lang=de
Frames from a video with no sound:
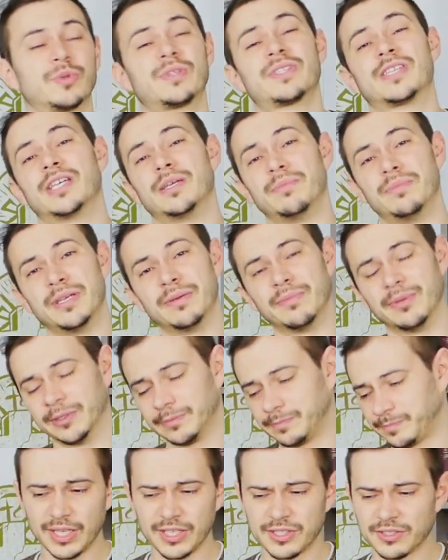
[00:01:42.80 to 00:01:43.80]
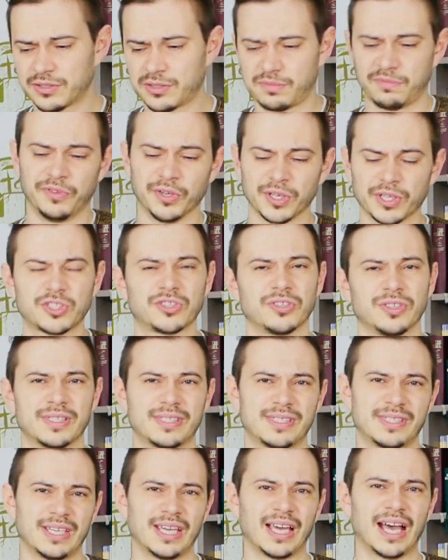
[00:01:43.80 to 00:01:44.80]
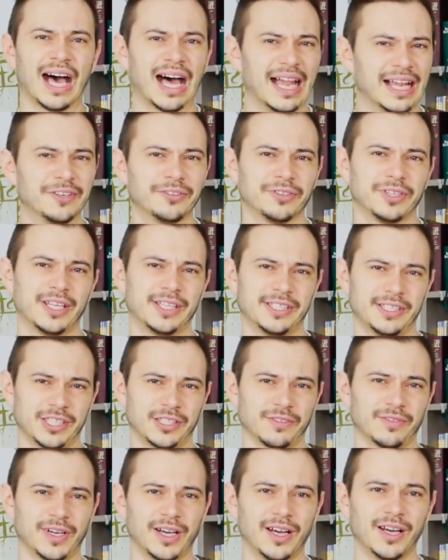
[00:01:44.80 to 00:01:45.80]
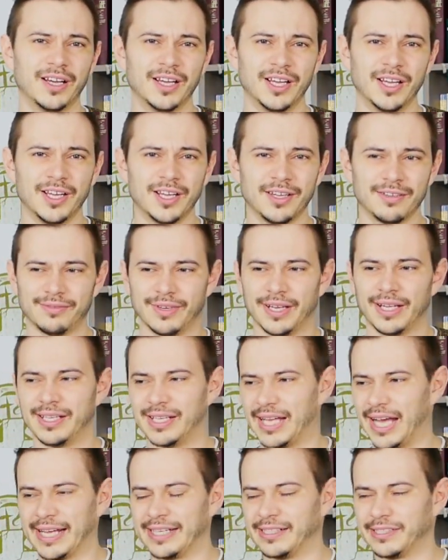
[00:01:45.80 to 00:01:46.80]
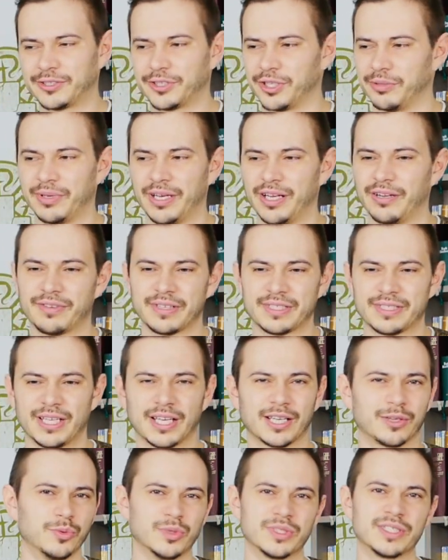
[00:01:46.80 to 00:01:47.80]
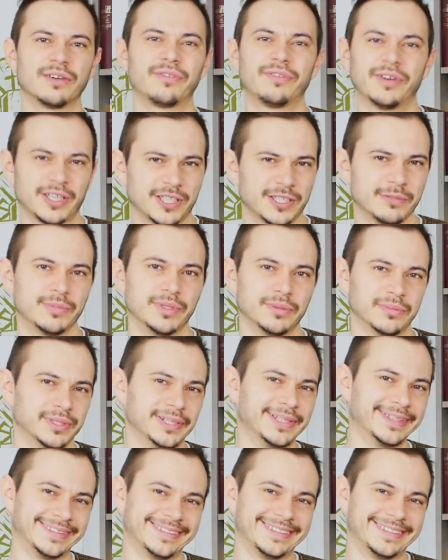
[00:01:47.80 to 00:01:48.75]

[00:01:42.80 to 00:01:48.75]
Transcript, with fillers: unser im Himmel, es wirkt schon sehr alt und antiquar, weil eigentlich könnte man einfach sagen, unser Vater im Himmel.